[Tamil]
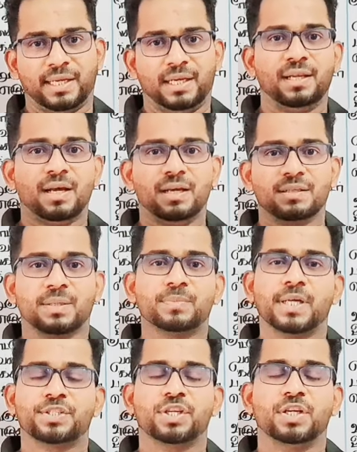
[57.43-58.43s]
எல்லா
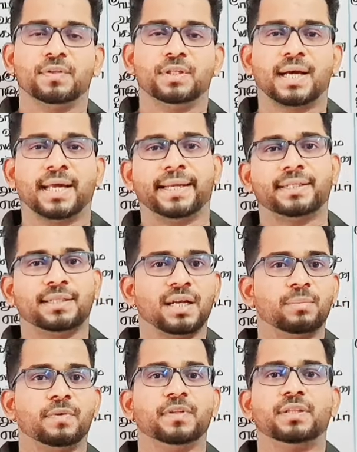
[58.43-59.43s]
சப்ஜெக்ட்ஸையும் வந்து கரெக்டாக
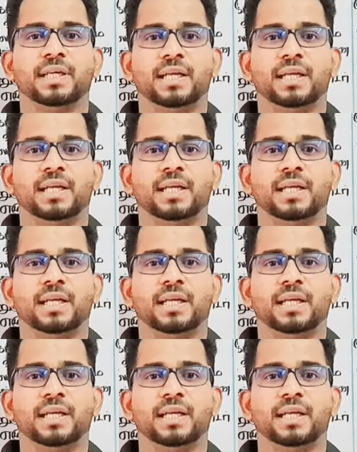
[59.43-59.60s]
நம்ம வந்து